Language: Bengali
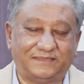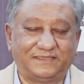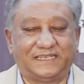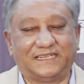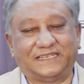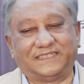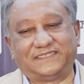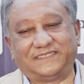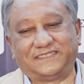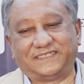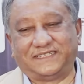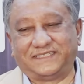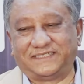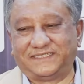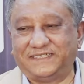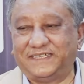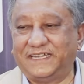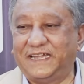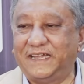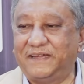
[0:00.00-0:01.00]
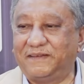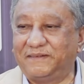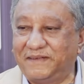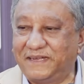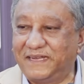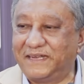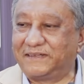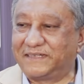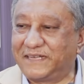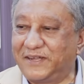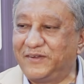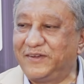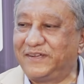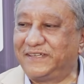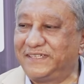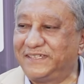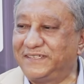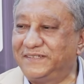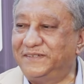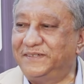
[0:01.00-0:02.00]
ঠিক আছে ঠিক আছে কারণ
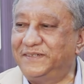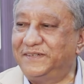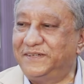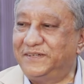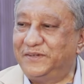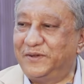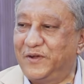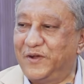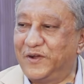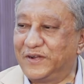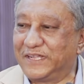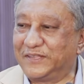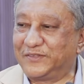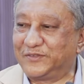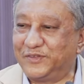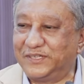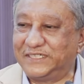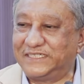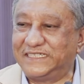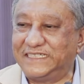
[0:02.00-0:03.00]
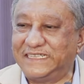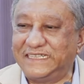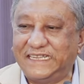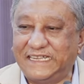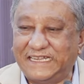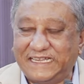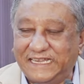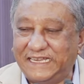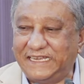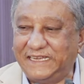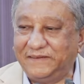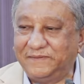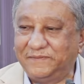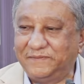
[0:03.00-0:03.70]
হঠাৎ করে সেদিন দেখি